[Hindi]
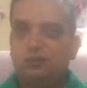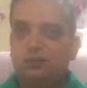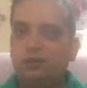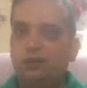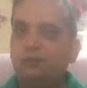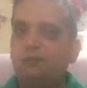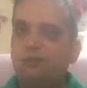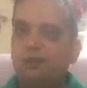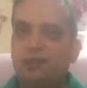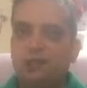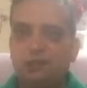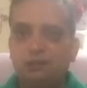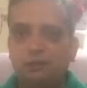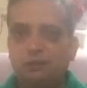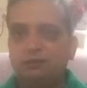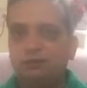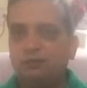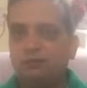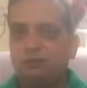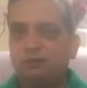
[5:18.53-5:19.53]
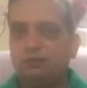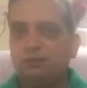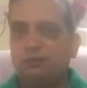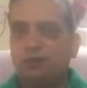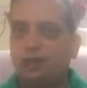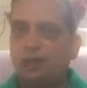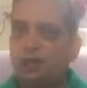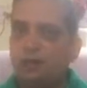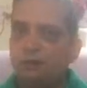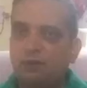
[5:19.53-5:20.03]
देख मिनिमम
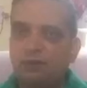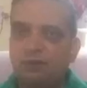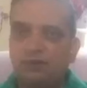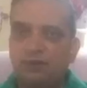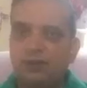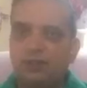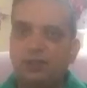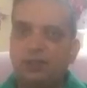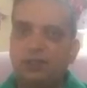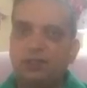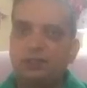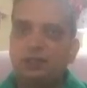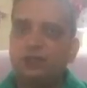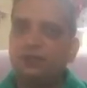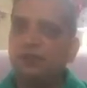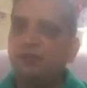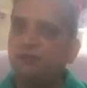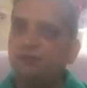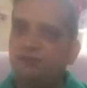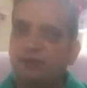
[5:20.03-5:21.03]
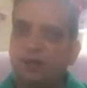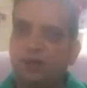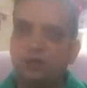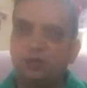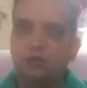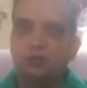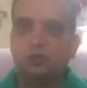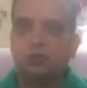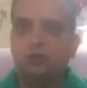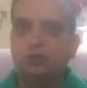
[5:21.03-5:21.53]
लामा फेरा की सीटिंग
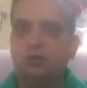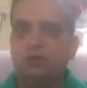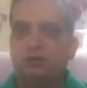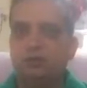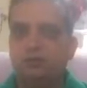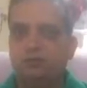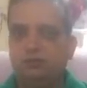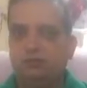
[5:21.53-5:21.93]
पाँच होती है